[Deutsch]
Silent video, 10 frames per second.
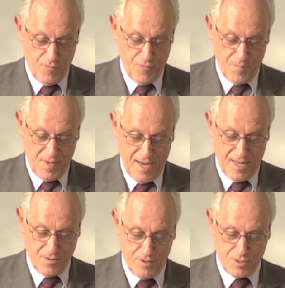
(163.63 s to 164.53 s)
vom Jahr
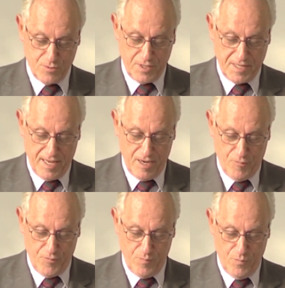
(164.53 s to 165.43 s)

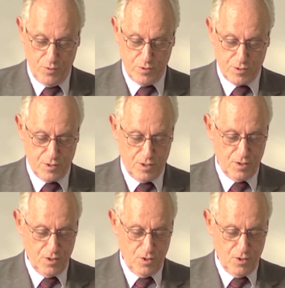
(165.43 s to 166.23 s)
1911 in Münster